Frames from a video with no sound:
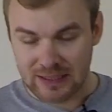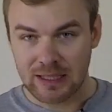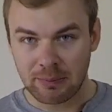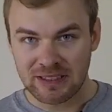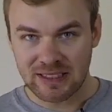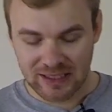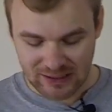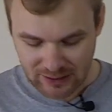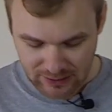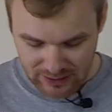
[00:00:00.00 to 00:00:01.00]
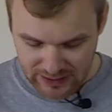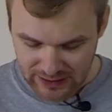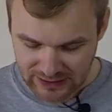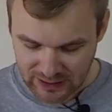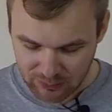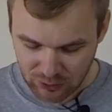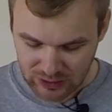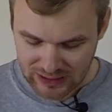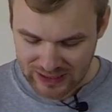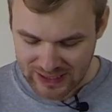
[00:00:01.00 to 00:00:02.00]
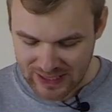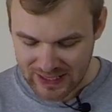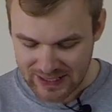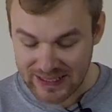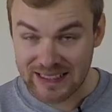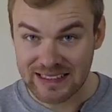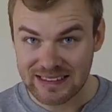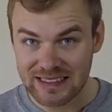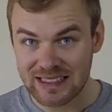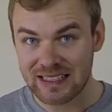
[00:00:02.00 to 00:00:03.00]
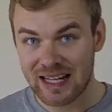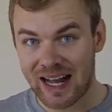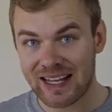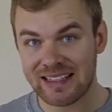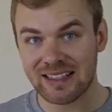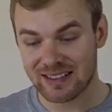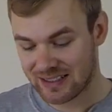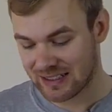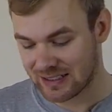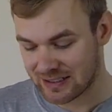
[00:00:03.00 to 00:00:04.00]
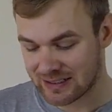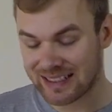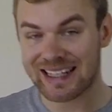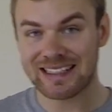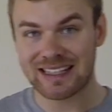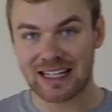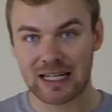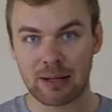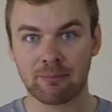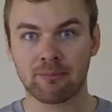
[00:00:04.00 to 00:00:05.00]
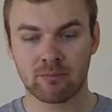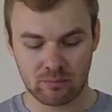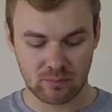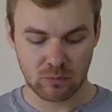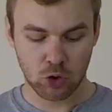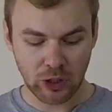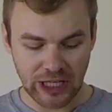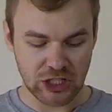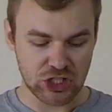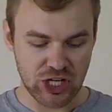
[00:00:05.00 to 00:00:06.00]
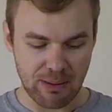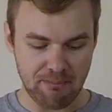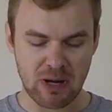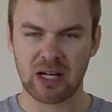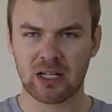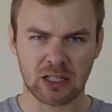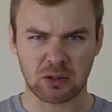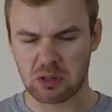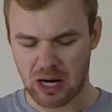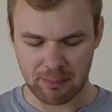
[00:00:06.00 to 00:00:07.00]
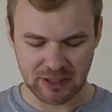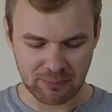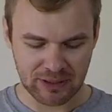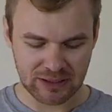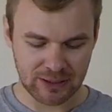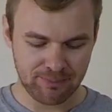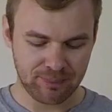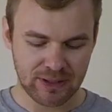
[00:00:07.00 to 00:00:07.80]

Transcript: Tapi sekarang kita mulai isi air ke, ke dalam cooking chamber atau apa namanya.